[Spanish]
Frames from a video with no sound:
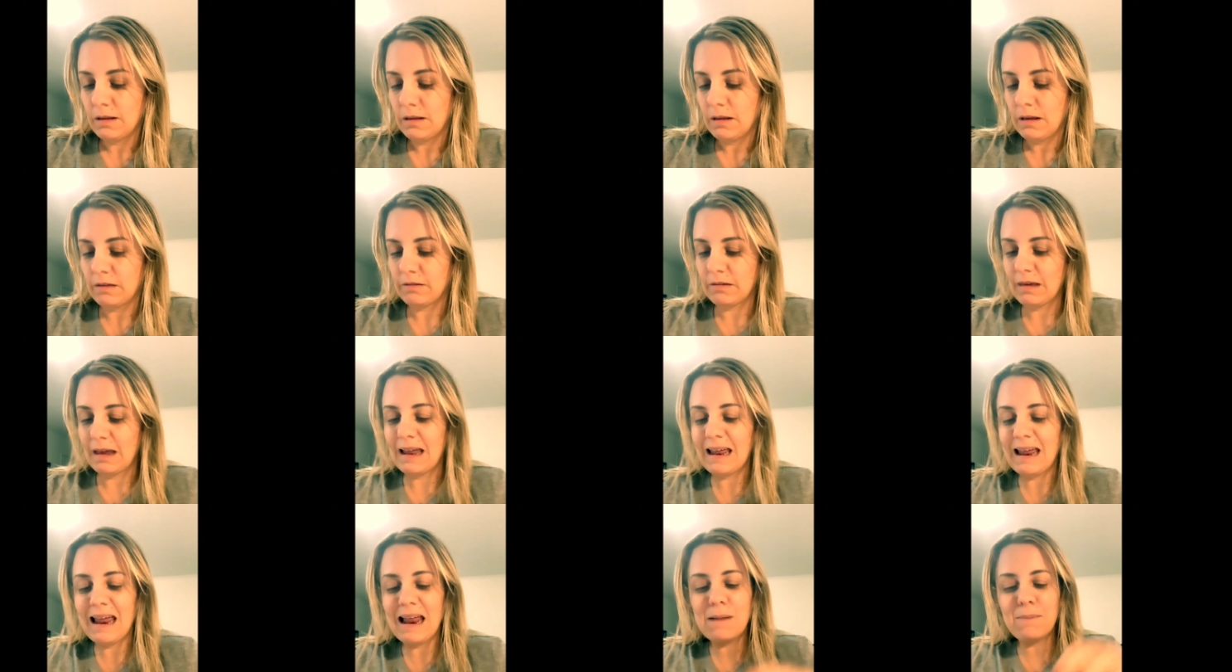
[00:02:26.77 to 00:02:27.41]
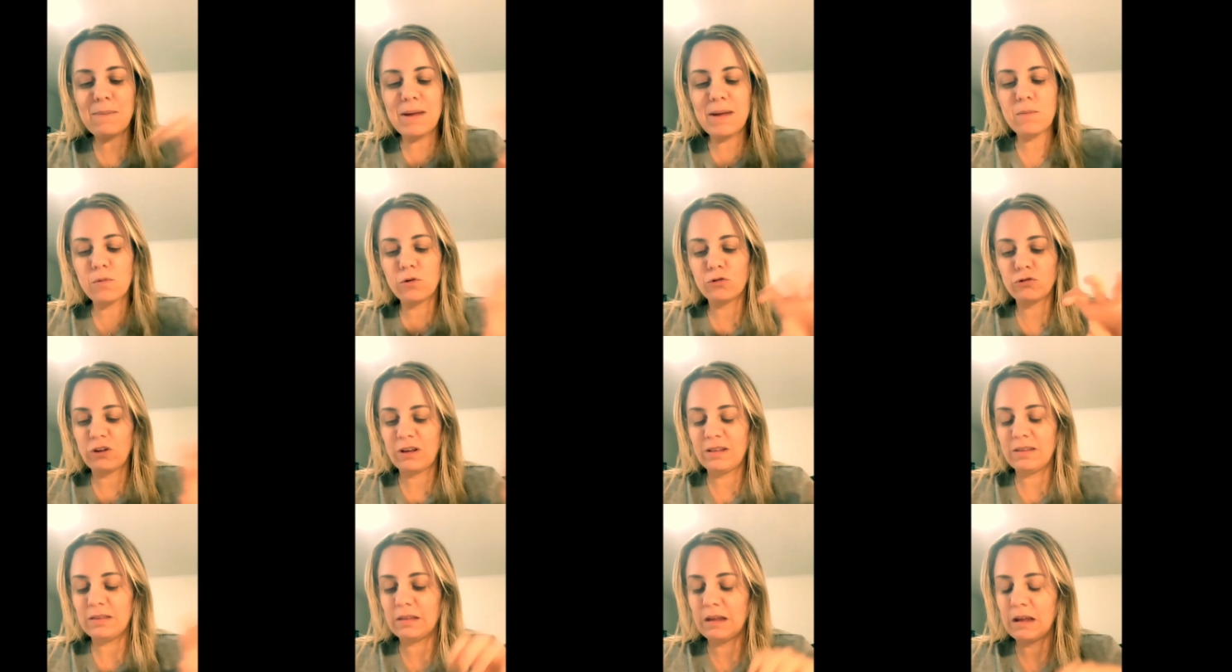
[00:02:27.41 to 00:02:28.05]
Es, el mismo
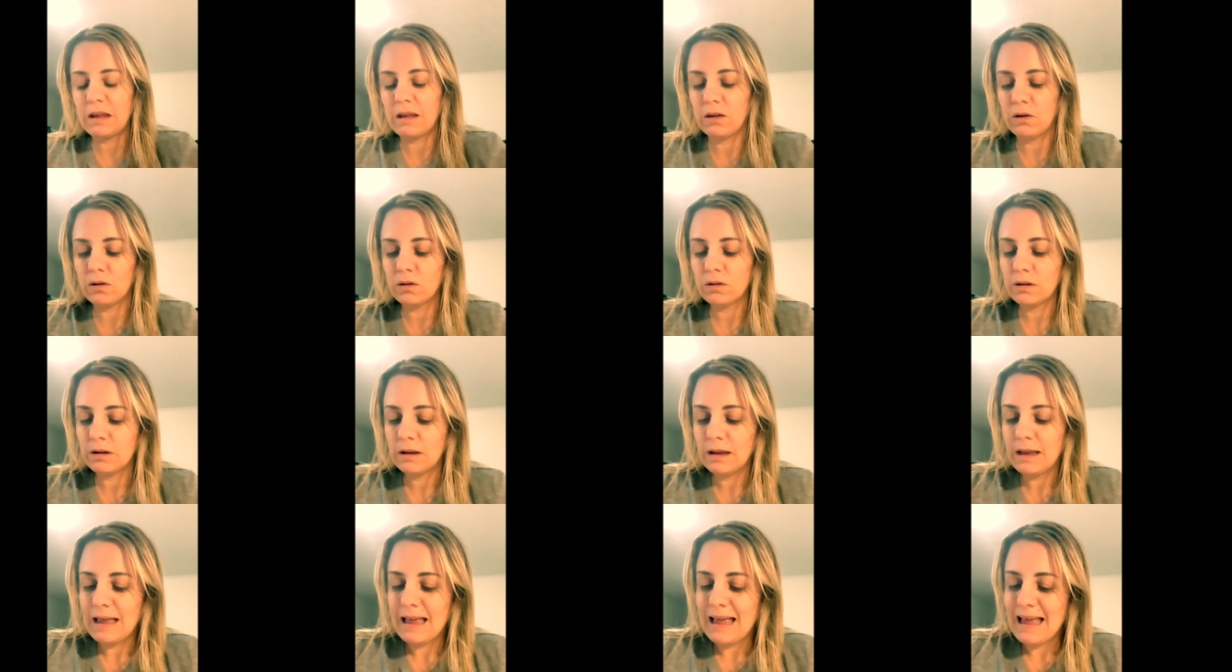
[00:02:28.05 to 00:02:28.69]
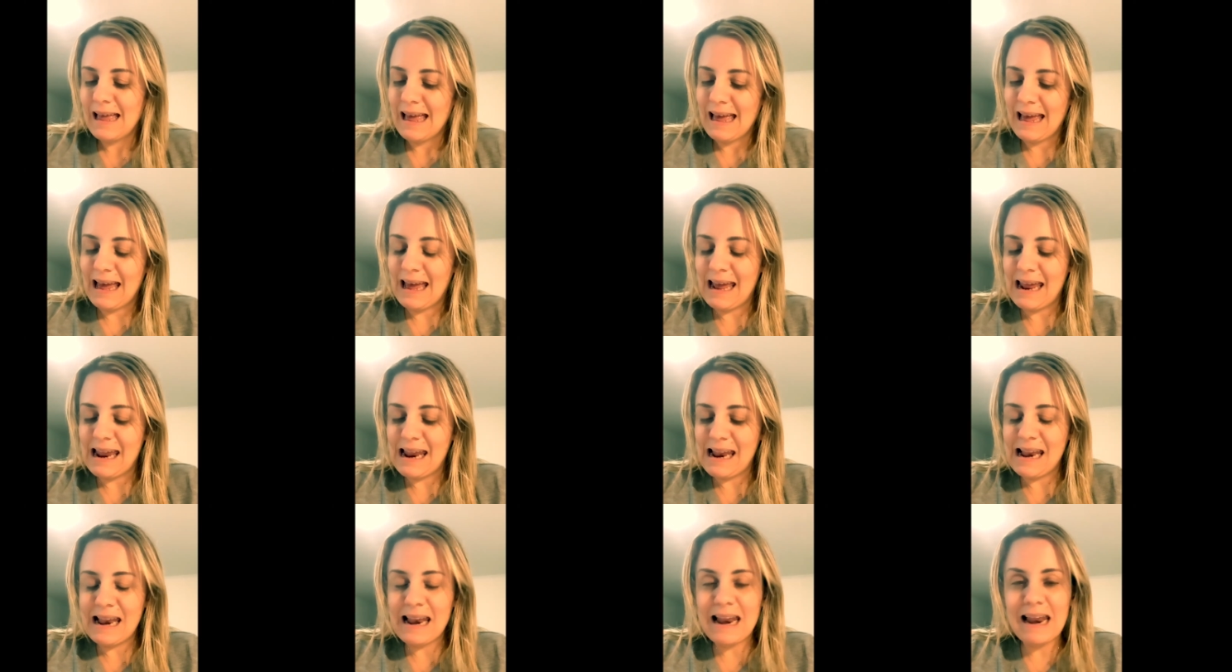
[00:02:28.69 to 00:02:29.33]
sentido.
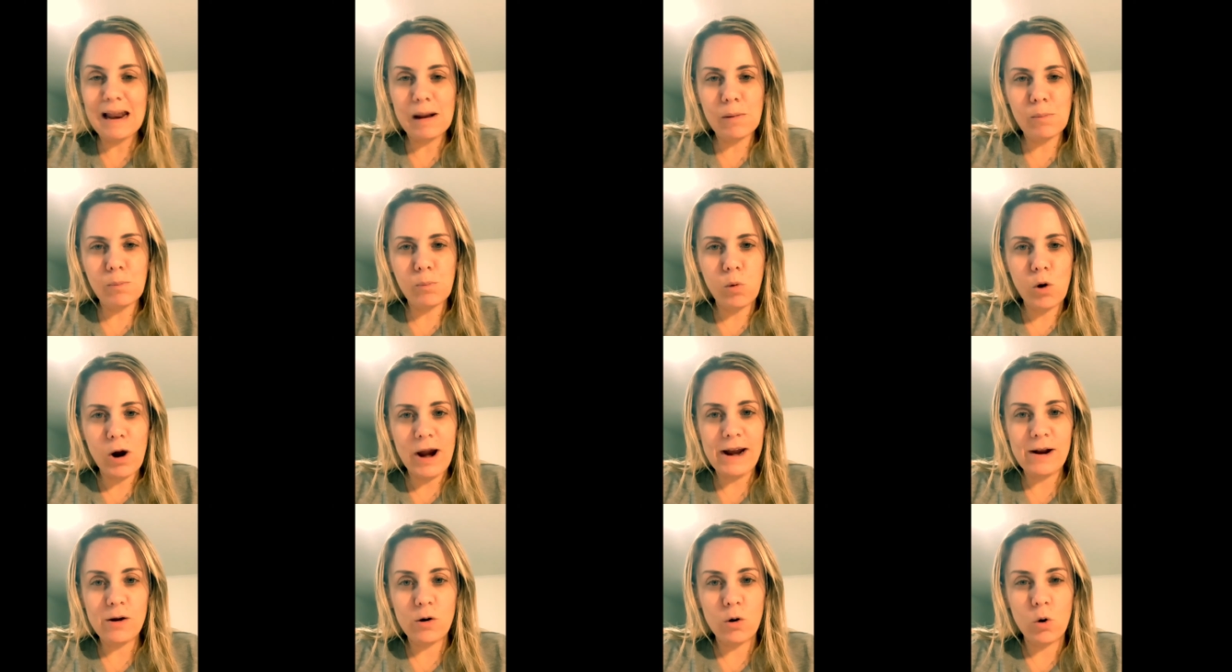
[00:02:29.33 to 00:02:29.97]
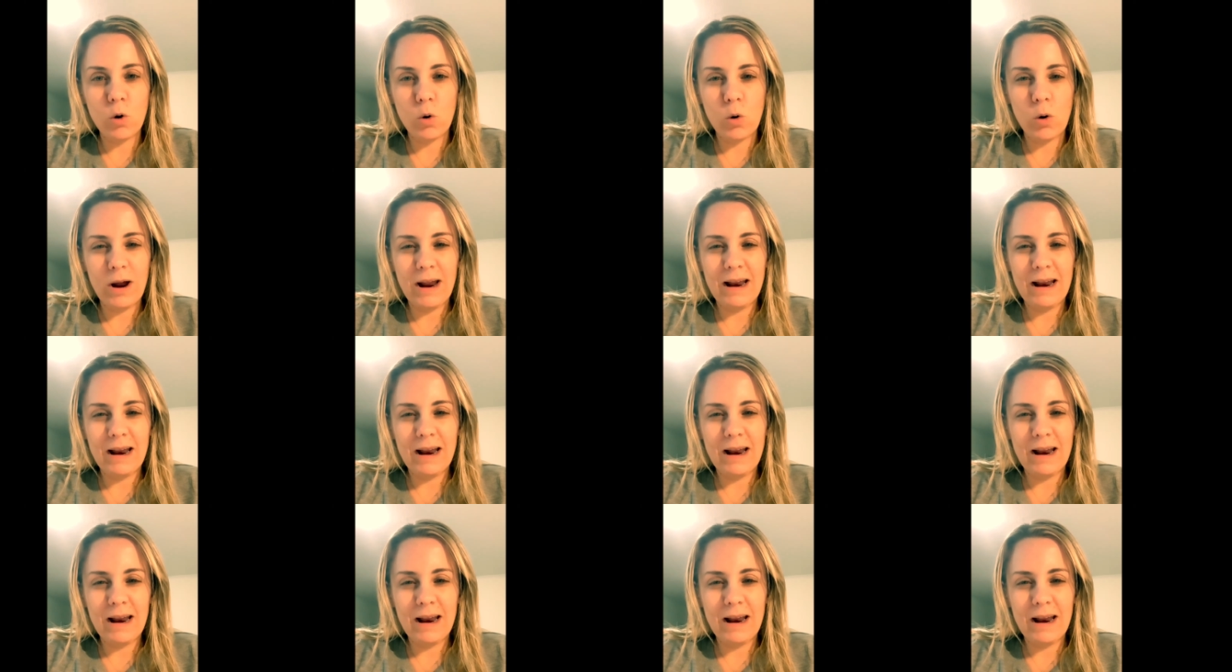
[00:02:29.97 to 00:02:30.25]
El puero,